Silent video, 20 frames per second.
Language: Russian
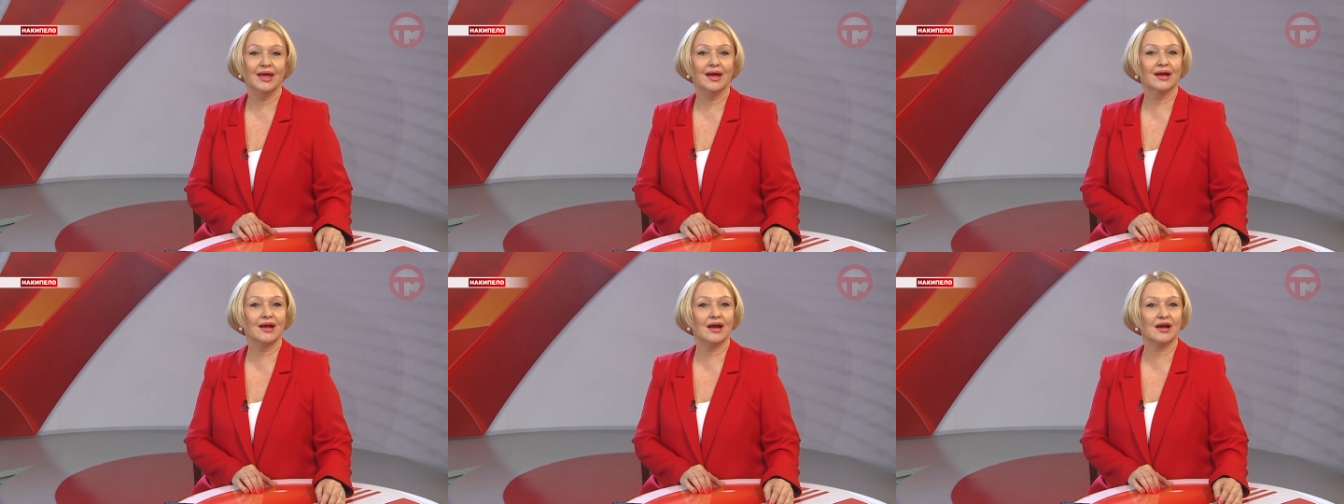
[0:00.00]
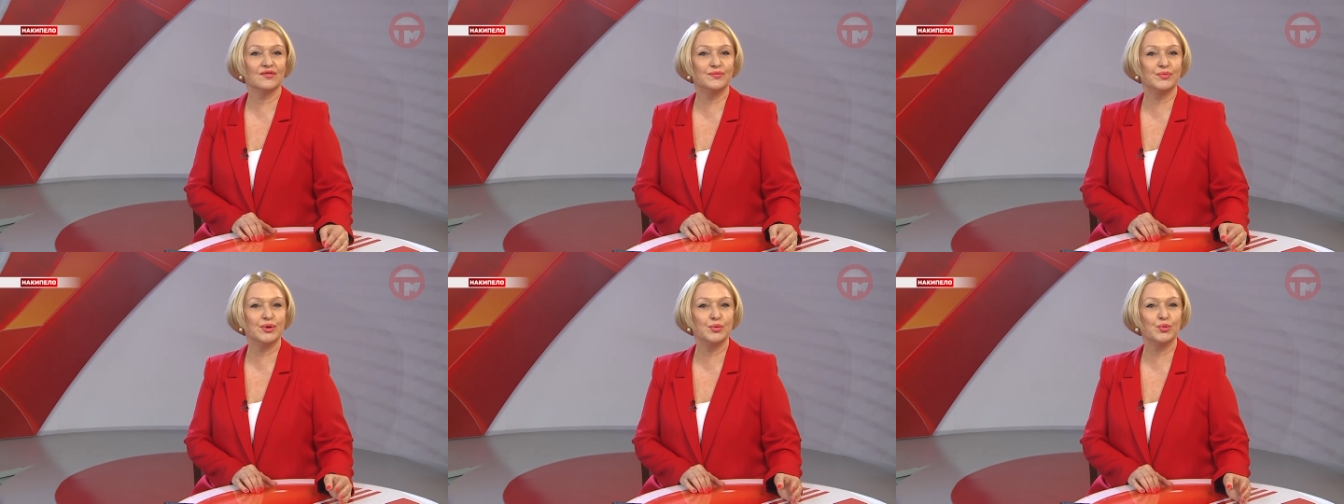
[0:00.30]

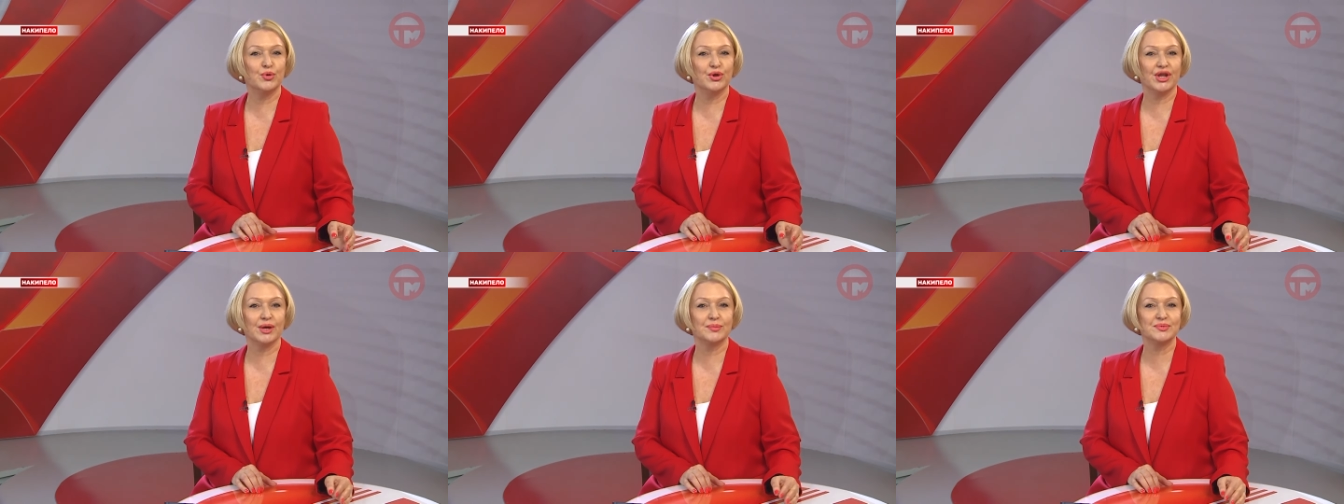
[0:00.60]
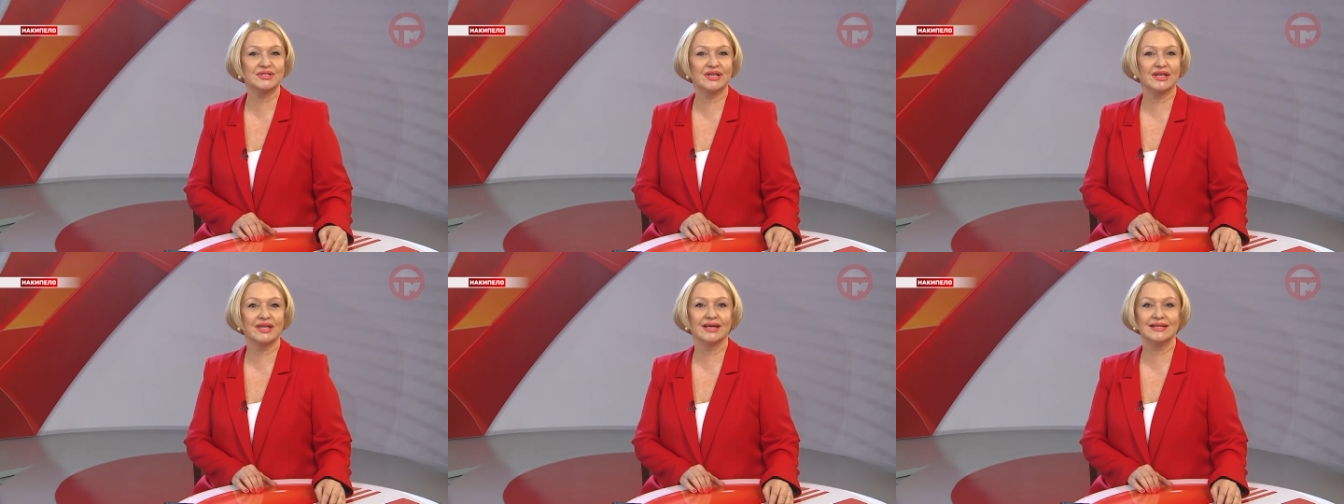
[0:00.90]
Как в Приморье
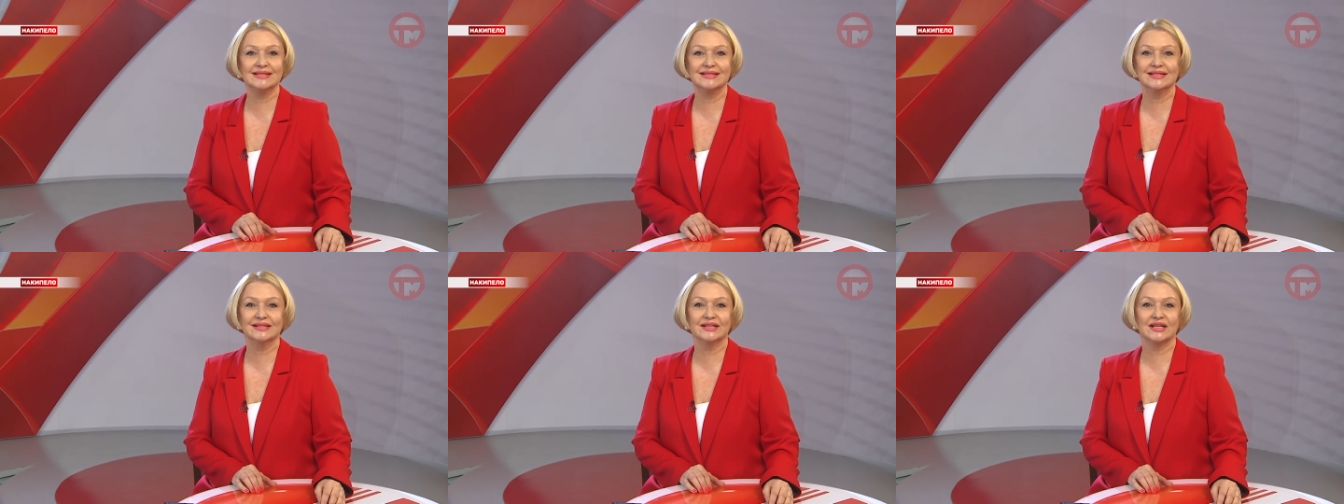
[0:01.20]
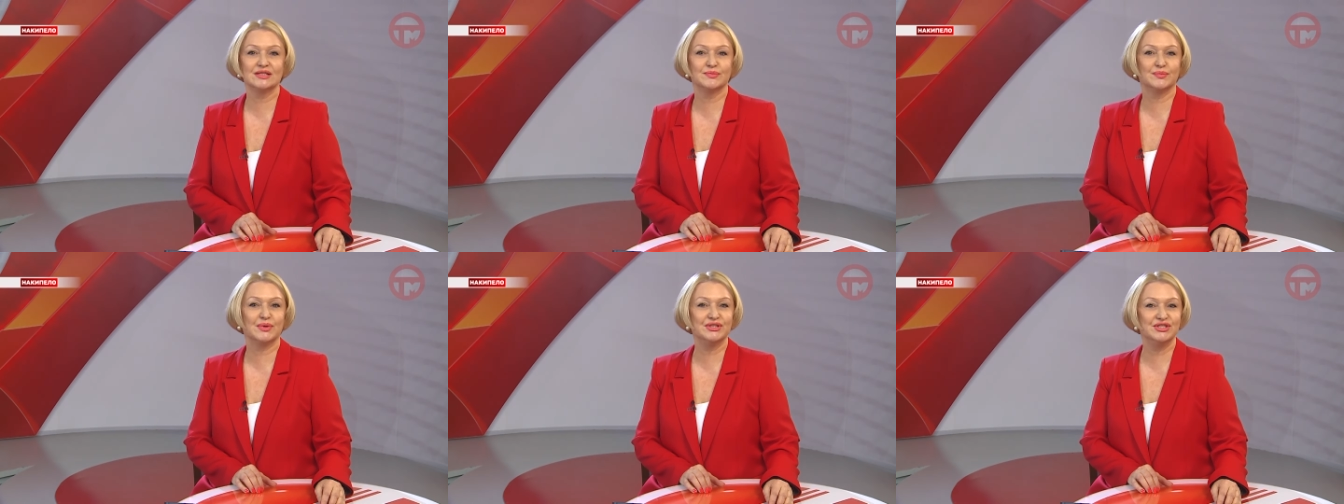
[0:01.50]
обстоят
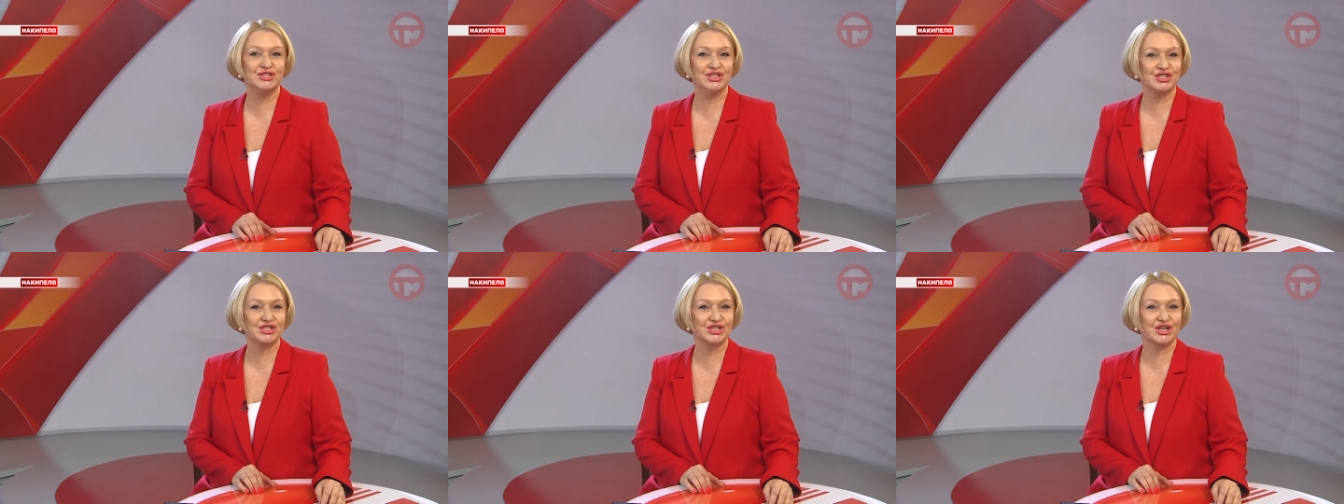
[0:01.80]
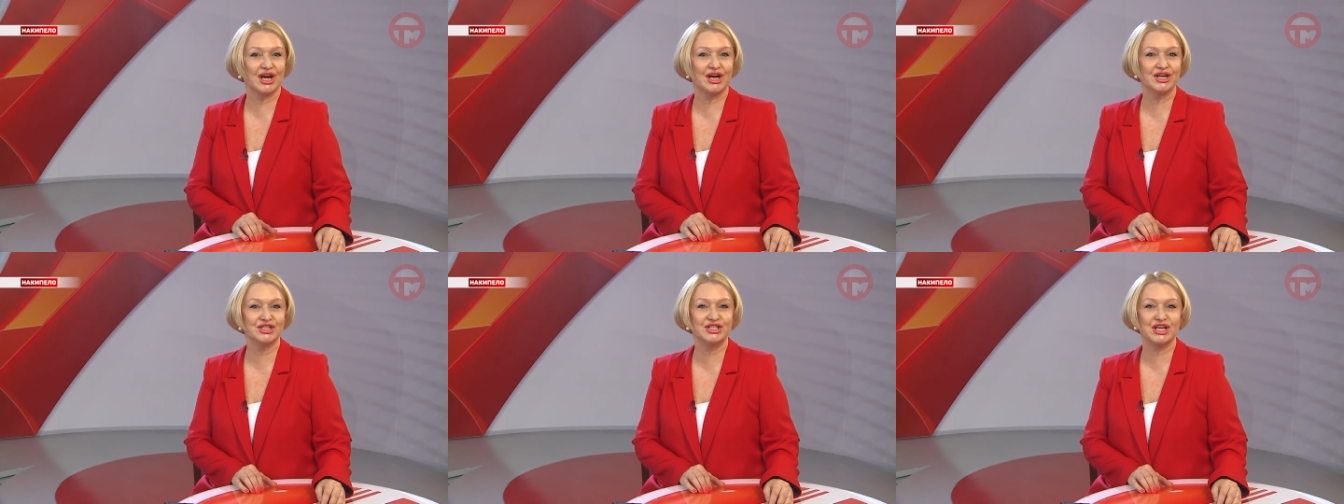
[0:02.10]
дела с поддержкой